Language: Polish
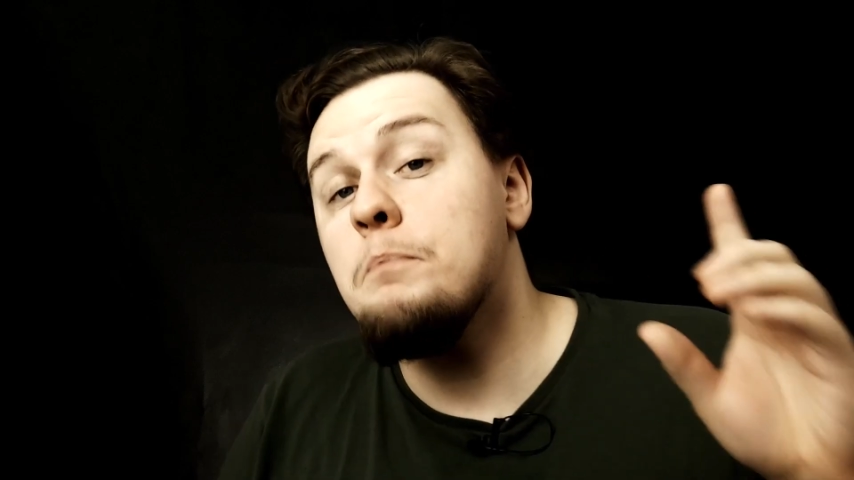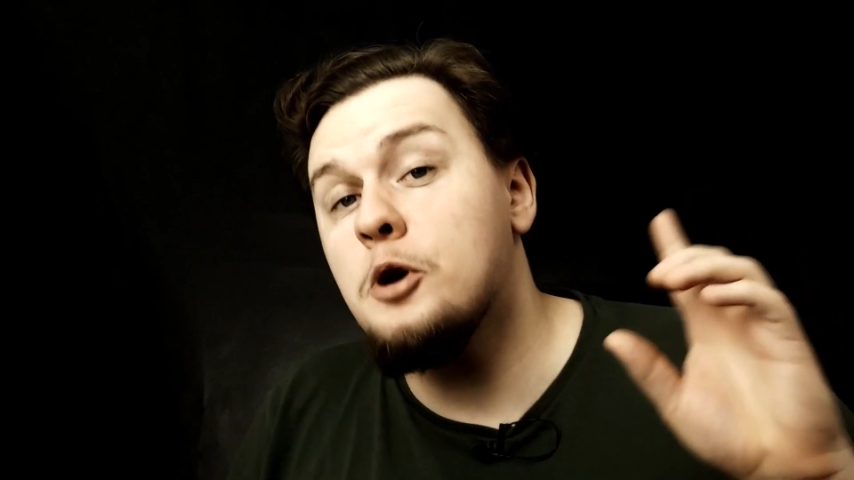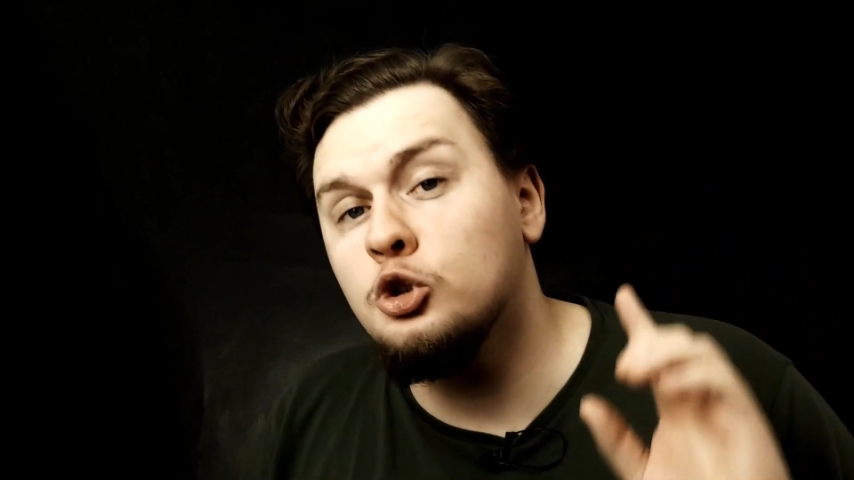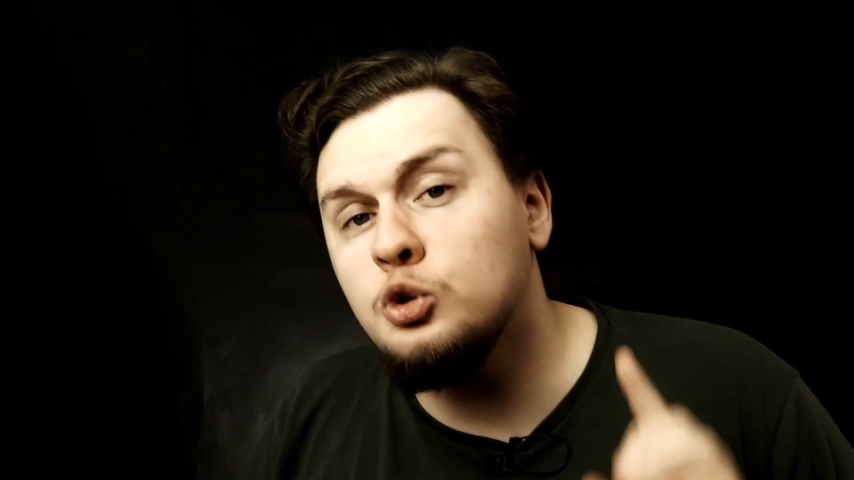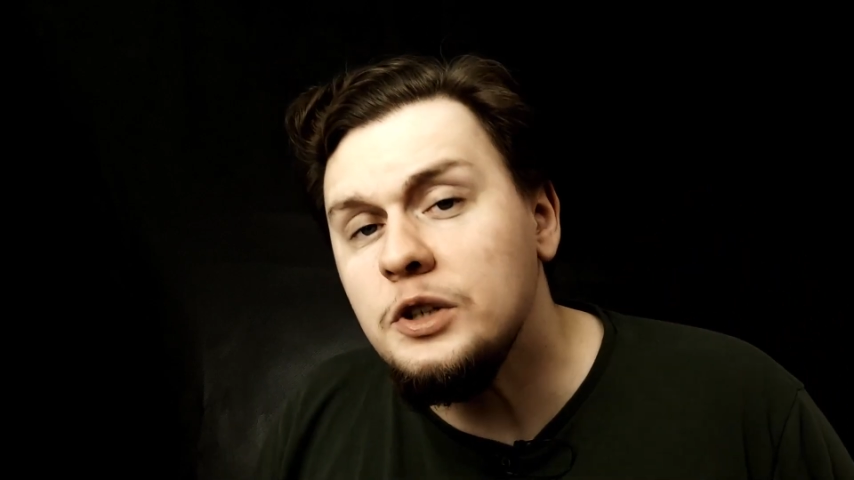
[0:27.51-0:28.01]

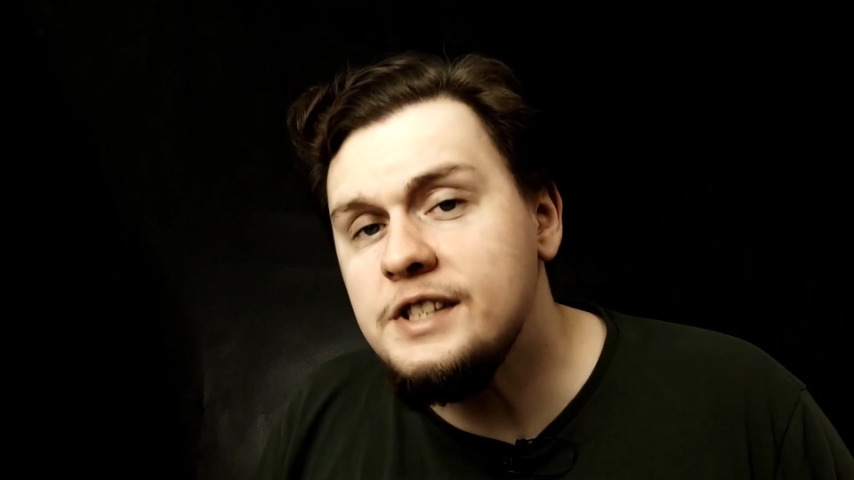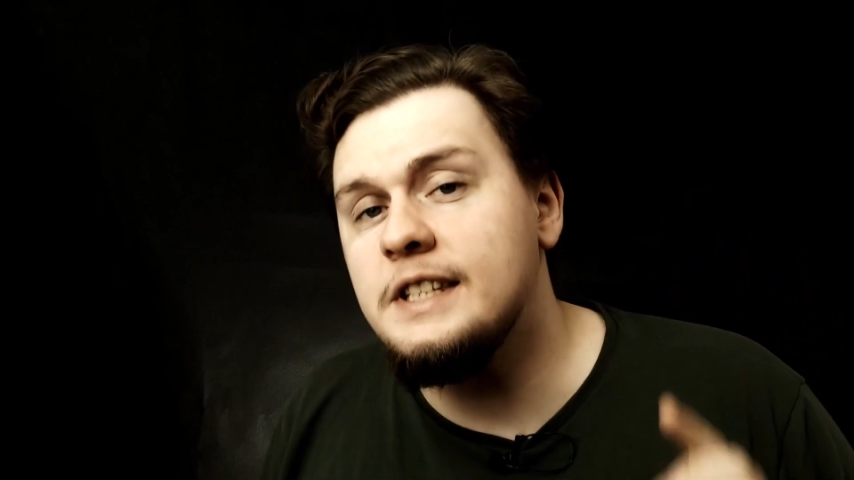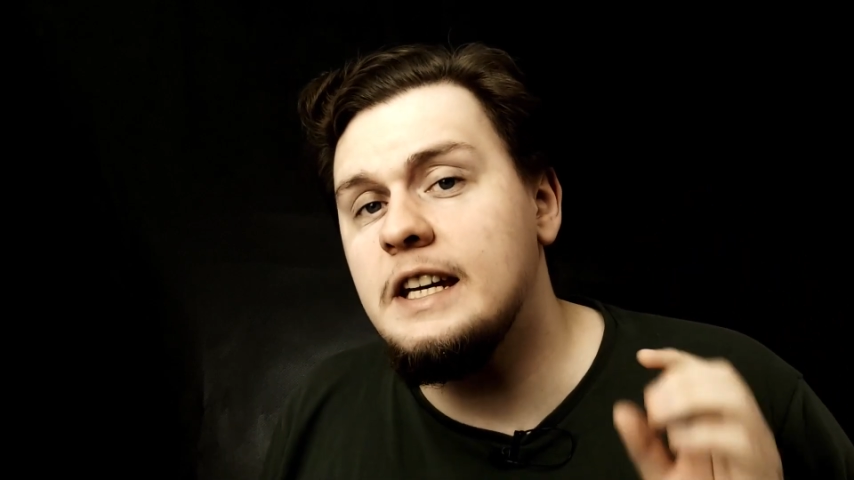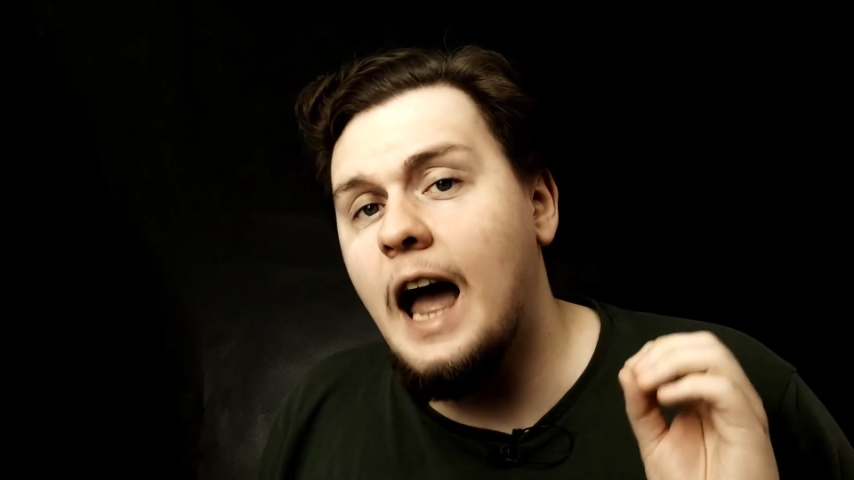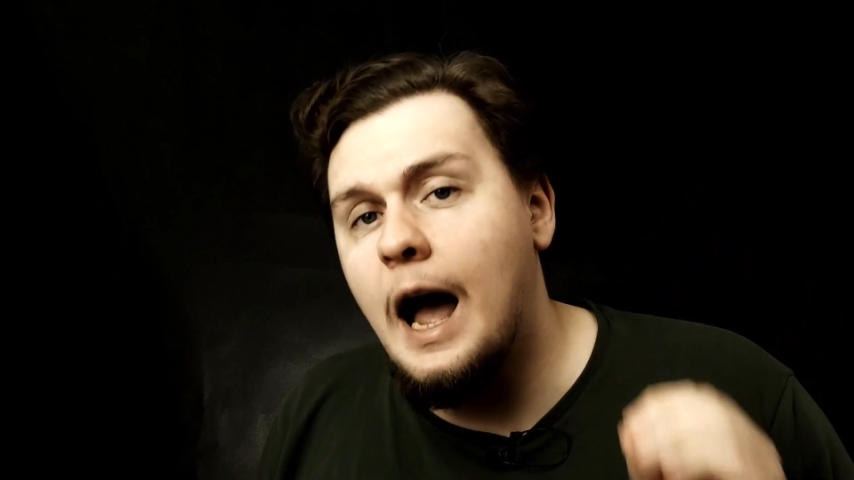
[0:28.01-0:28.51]

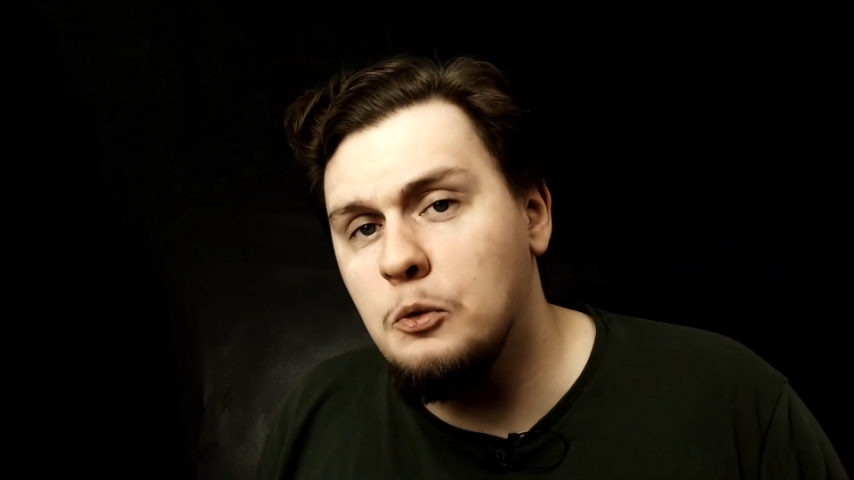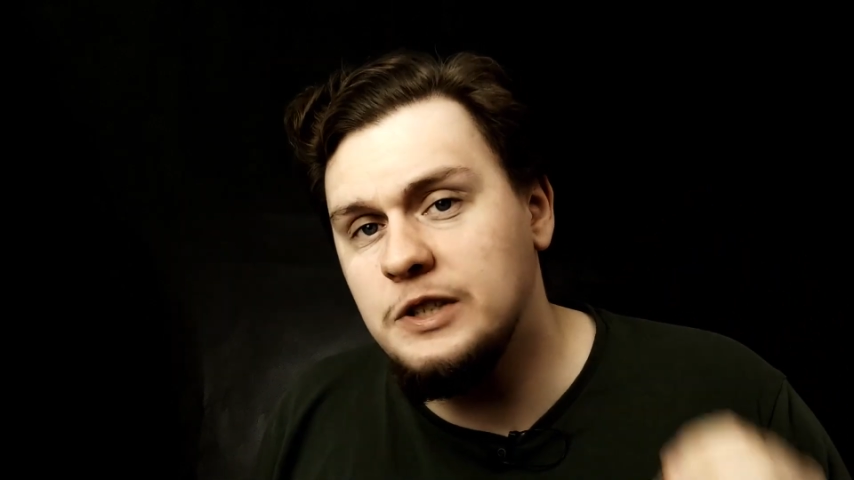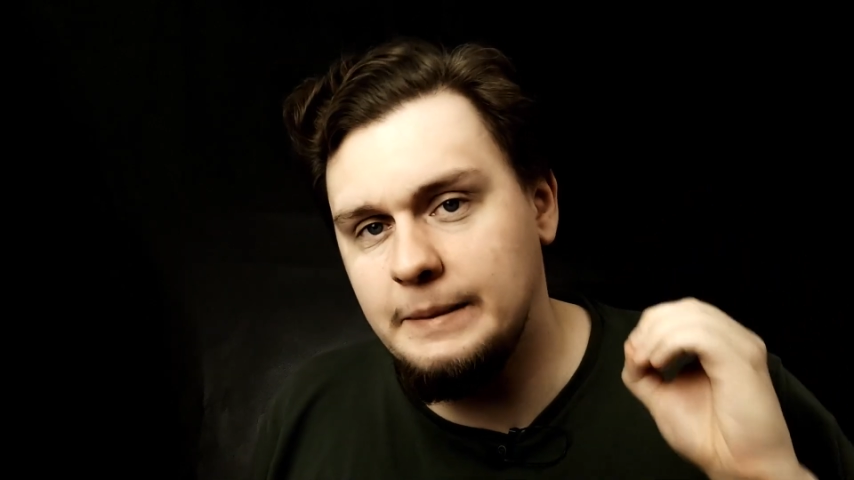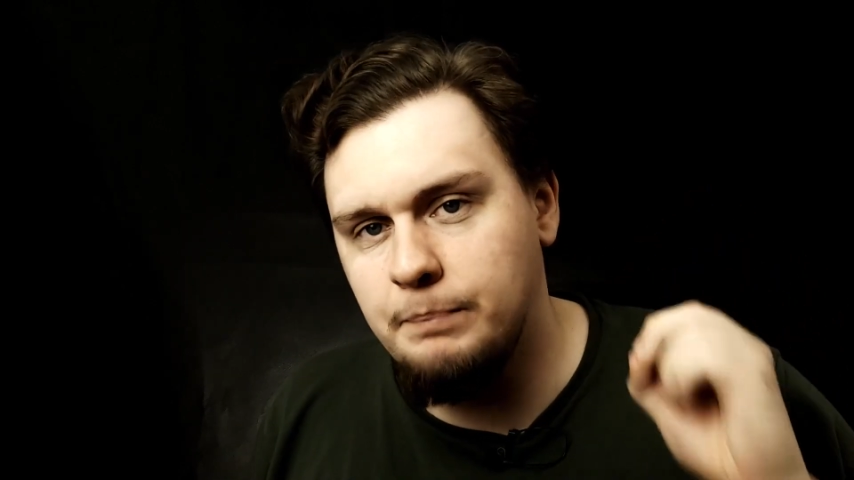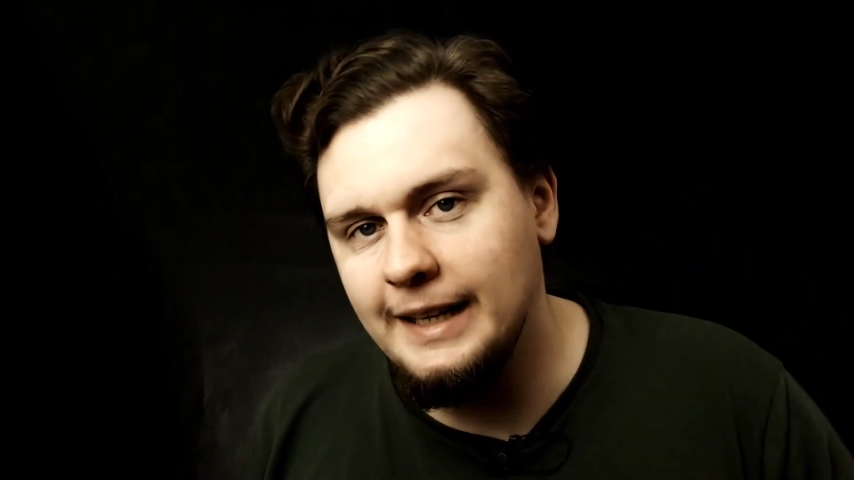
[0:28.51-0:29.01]
produkcji
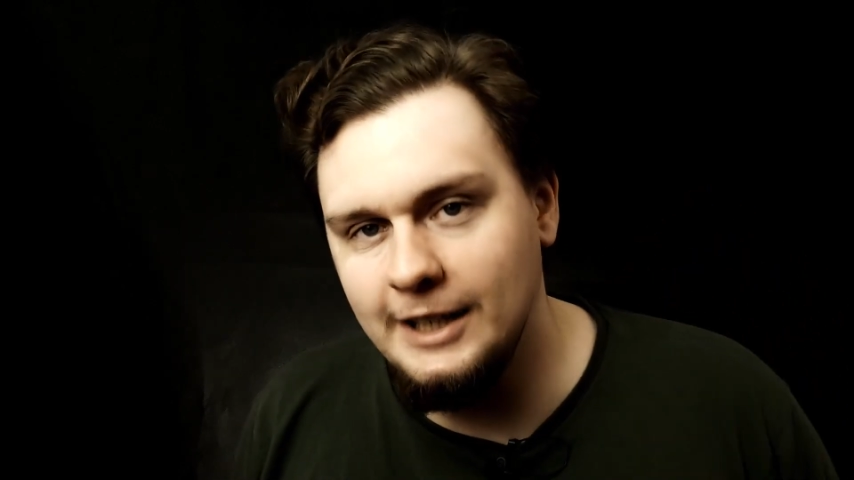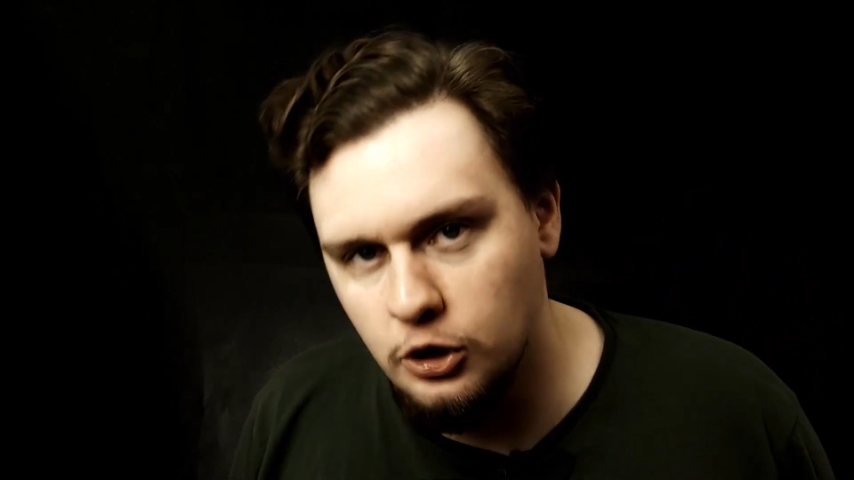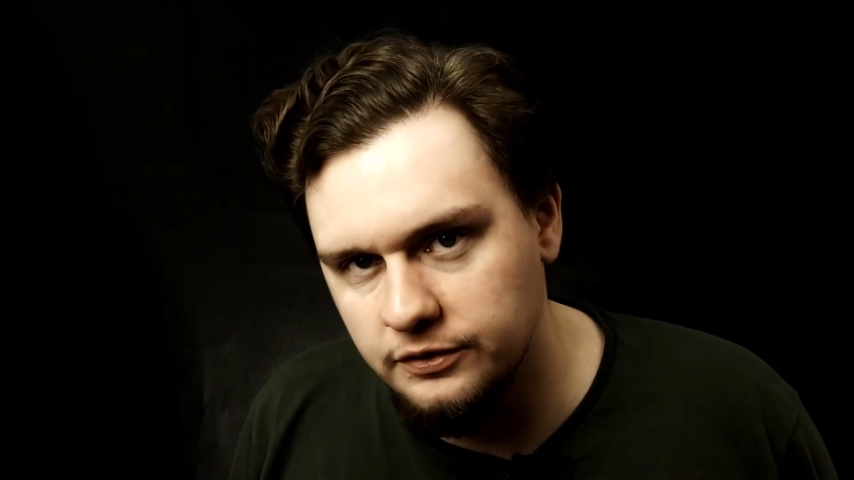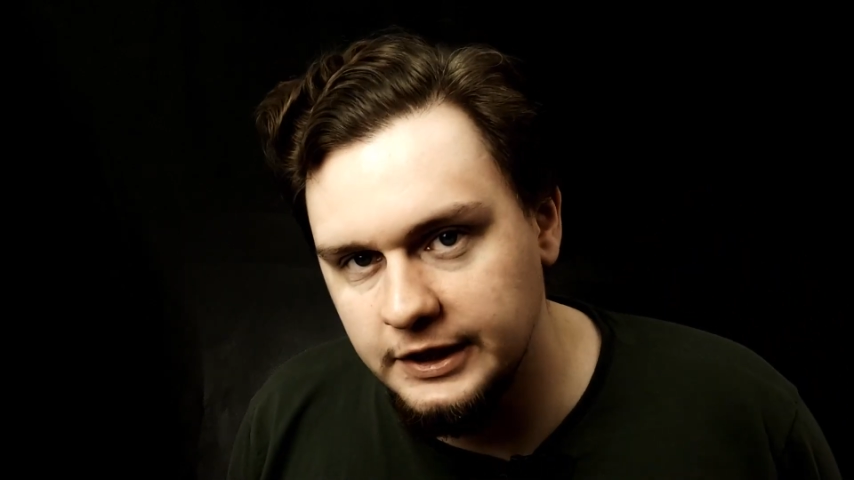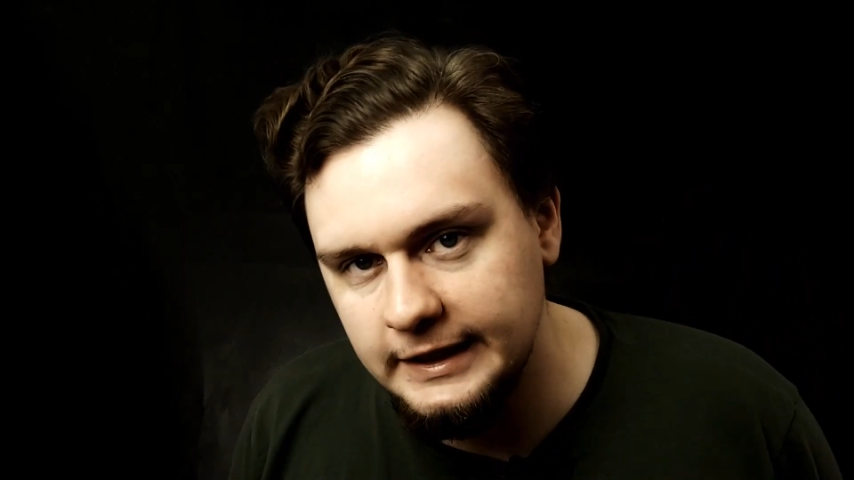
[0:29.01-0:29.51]
aut
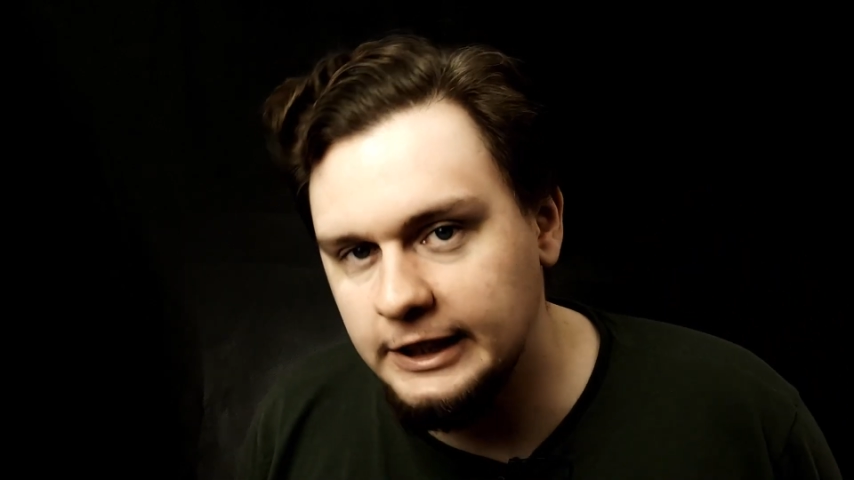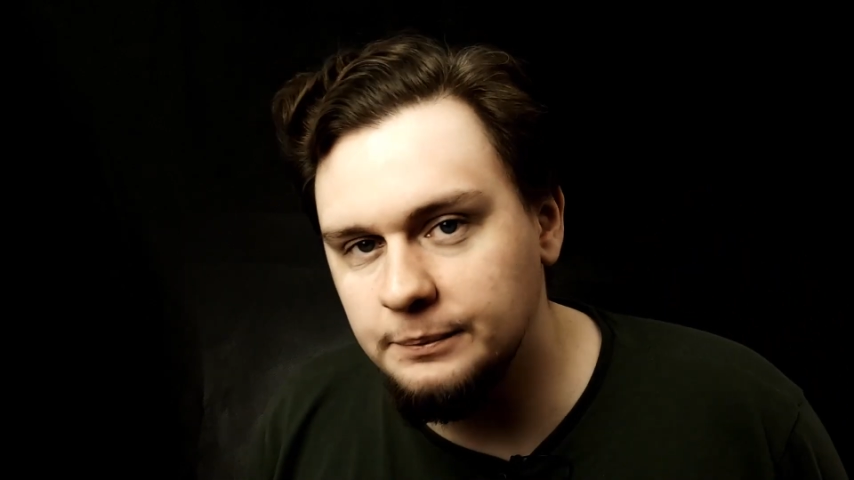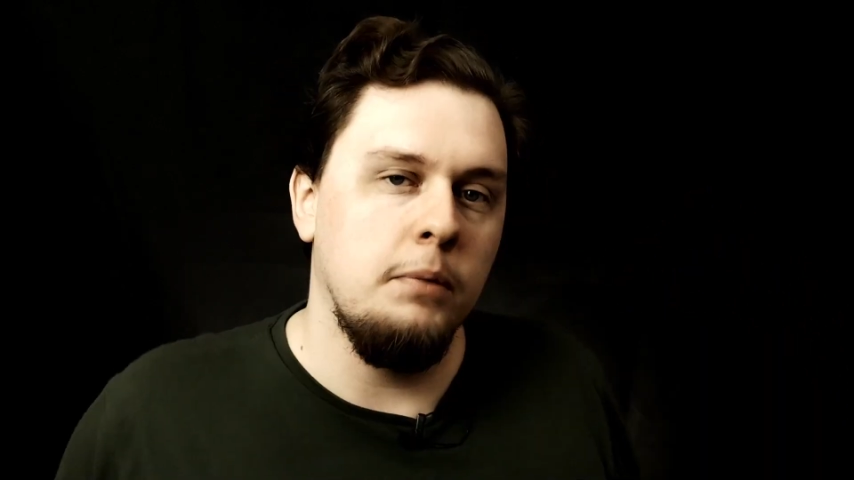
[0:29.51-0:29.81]
spalinowych.